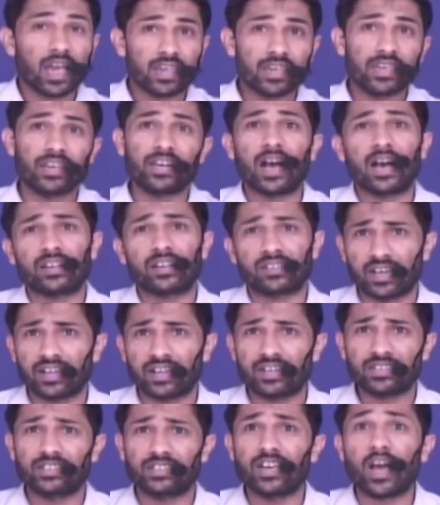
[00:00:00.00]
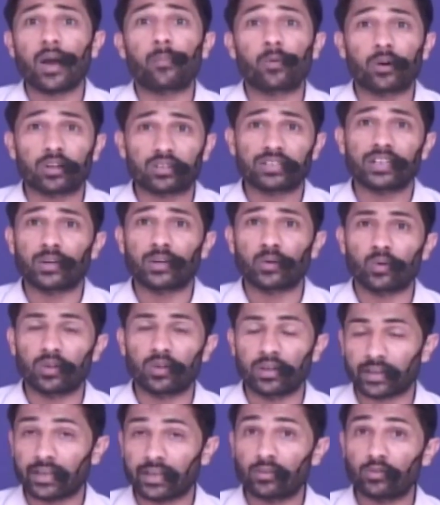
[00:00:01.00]
ये आश्चर्य चीज़ें आप करते ही हो
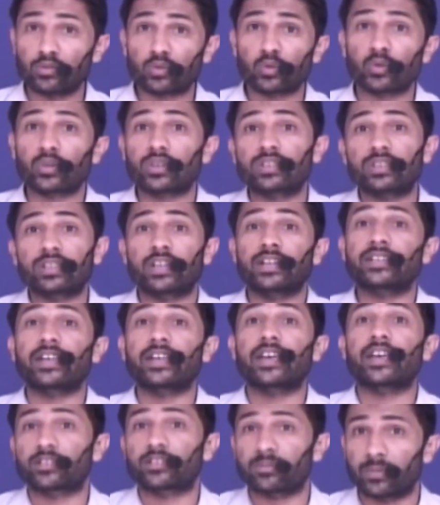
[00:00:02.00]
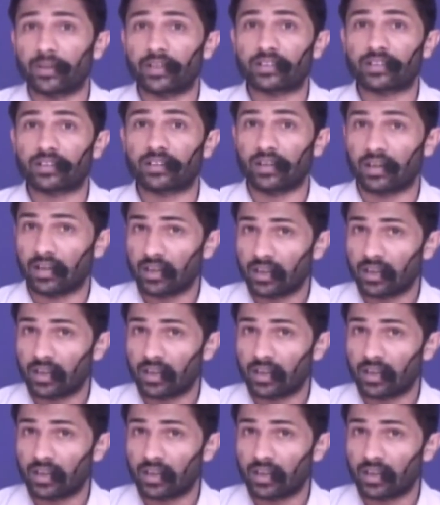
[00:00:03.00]
लेकिन उसको किस तरह से एक्सप्लेन करना